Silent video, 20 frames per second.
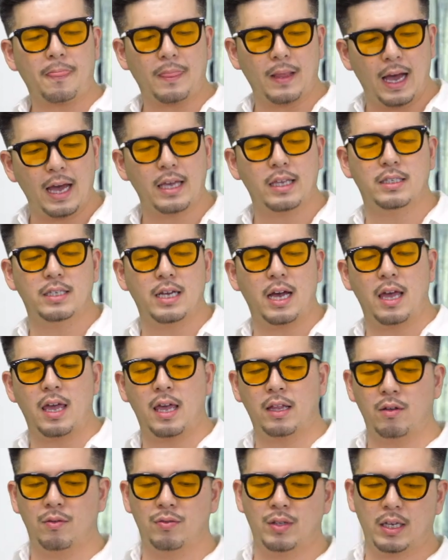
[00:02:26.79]
はい、じゃあ、
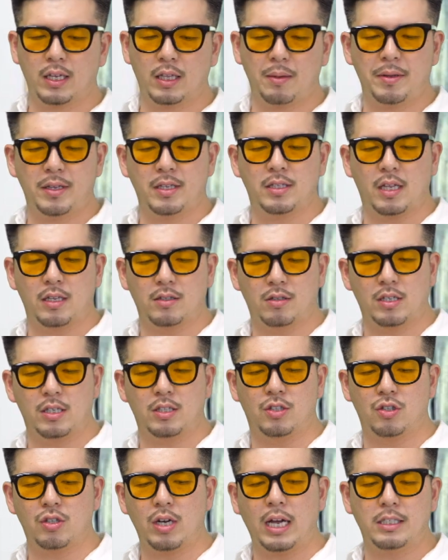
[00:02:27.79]
えっ、ー、と、二桁目ですね、次
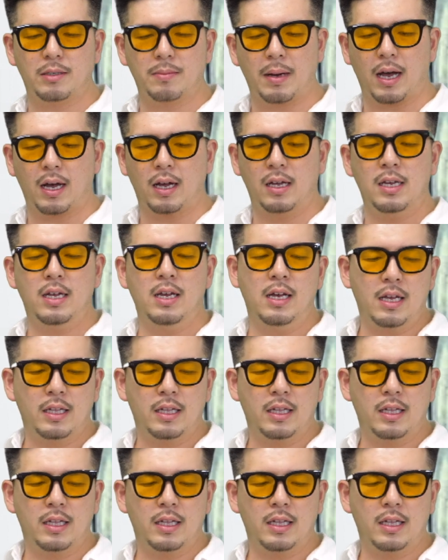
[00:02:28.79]
18番。